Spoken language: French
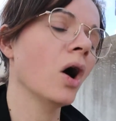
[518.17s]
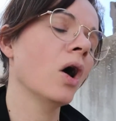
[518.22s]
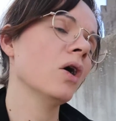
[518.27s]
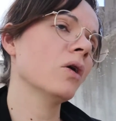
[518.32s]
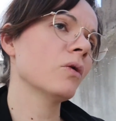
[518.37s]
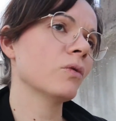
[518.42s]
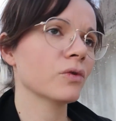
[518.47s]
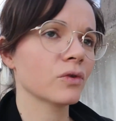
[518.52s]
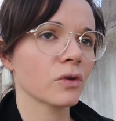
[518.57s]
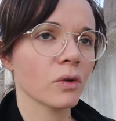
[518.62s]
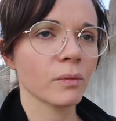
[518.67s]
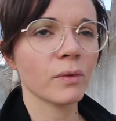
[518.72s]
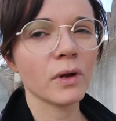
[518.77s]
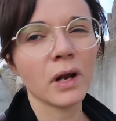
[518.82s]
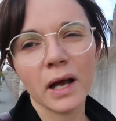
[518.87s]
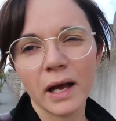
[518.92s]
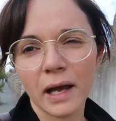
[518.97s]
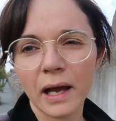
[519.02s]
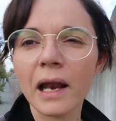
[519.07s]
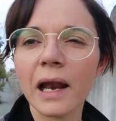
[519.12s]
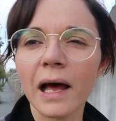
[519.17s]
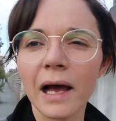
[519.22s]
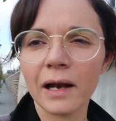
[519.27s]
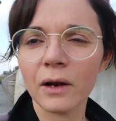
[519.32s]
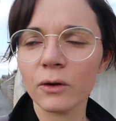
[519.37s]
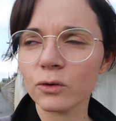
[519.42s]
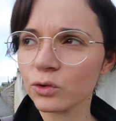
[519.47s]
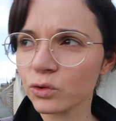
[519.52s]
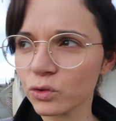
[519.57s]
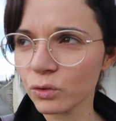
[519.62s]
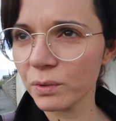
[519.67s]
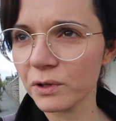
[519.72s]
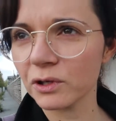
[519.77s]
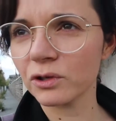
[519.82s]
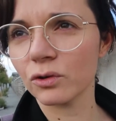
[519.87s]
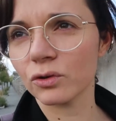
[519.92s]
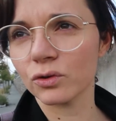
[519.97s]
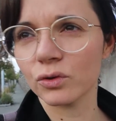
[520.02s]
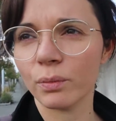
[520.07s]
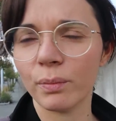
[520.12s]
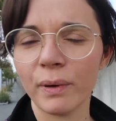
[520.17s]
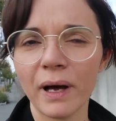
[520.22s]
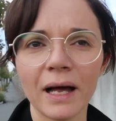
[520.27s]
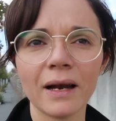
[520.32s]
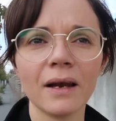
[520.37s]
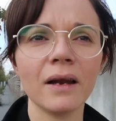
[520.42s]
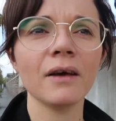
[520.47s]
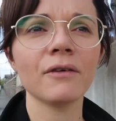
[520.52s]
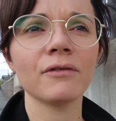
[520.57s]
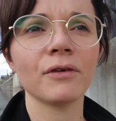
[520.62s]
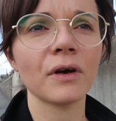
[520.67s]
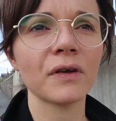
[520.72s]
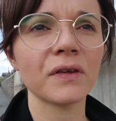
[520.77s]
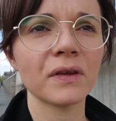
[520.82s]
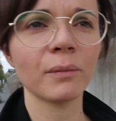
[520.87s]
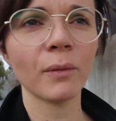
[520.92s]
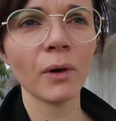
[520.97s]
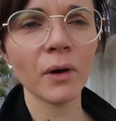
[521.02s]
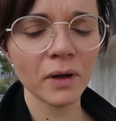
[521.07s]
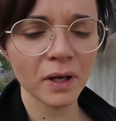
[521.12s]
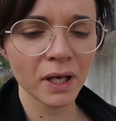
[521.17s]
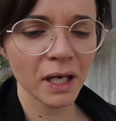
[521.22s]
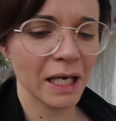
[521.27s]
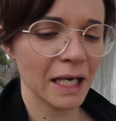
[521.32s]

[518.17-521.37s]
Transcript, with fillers: Oh oui, non, mais là, elle en joue parce que je parle, forcément.